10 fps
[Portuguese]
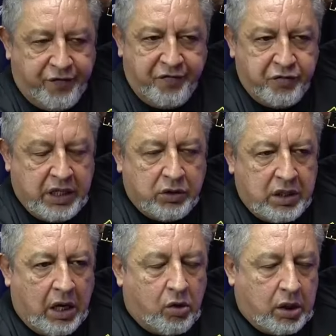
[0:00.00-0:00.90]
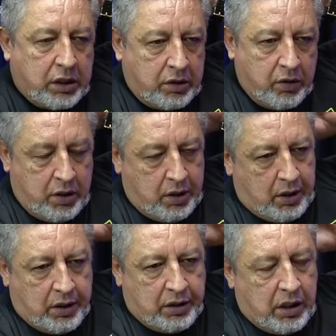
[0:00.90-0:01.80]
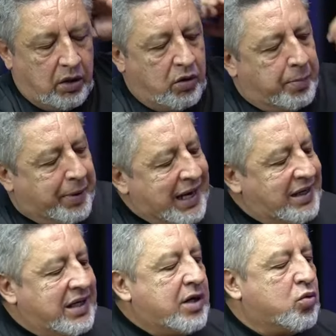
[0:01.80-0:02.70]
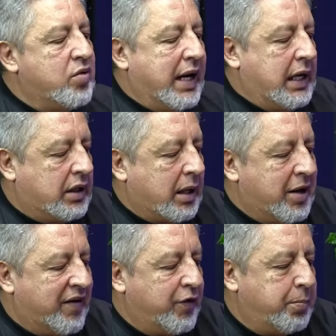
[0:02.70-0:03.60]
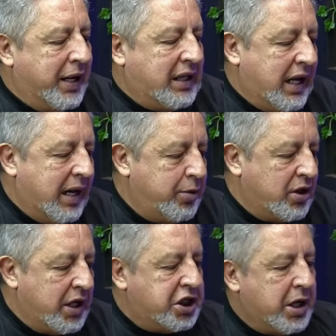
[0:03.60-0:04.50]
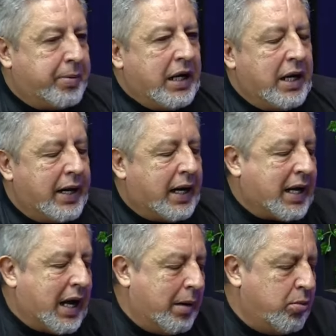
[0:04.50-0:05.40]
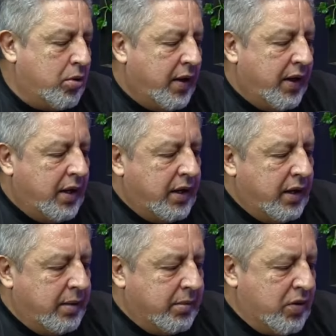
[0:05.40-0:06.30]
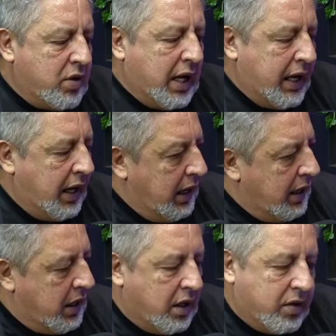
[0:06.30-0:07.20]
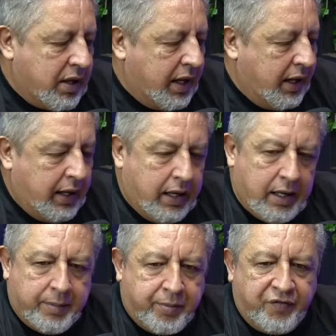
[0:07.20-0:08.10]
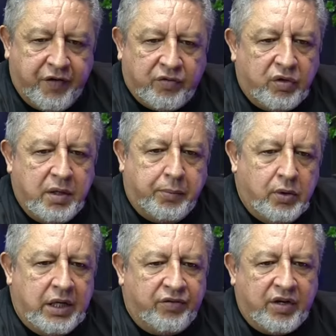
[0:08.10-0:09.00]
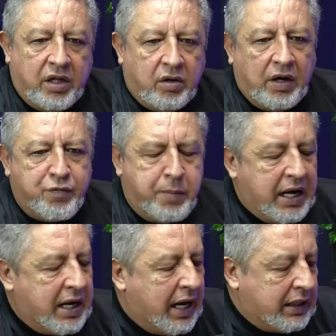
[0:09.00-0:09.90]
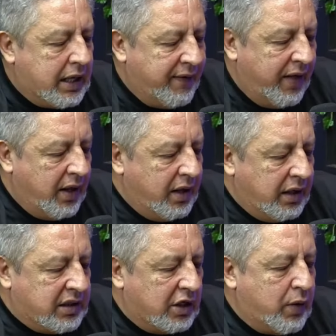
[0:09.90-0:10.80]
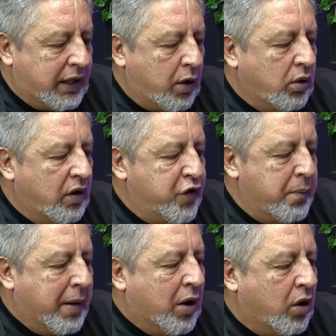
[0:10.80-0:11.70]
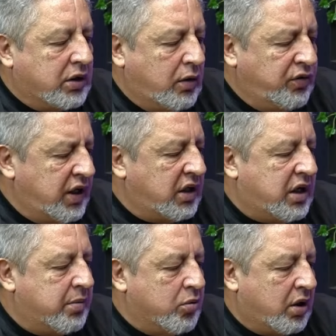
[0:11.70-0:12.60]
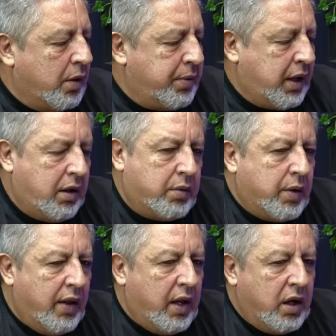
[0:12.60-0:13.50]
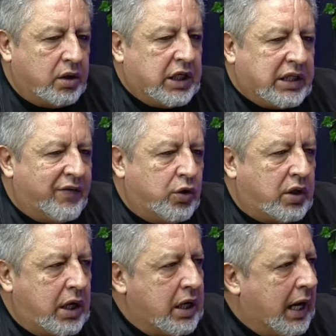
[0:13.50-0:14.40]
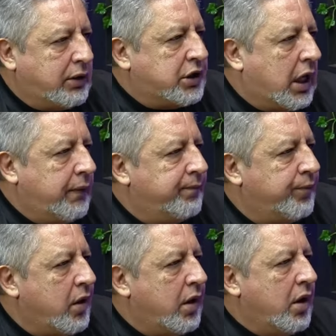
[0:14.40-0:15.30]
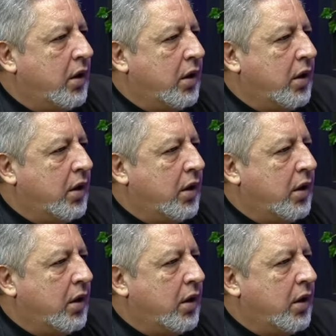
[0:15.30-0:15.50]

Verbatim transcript: fundador da rota. Então eu aprendi com ele. Trabalhava no PTM, eu dirigia para ele, era cabo. Mas o cara era, o cara era professor de polícia. Então as pegadas. Tanto é que quando eu fui pra rota, eu não senti muito, não, porque eu já tava doutrinado já. Já, já veio com a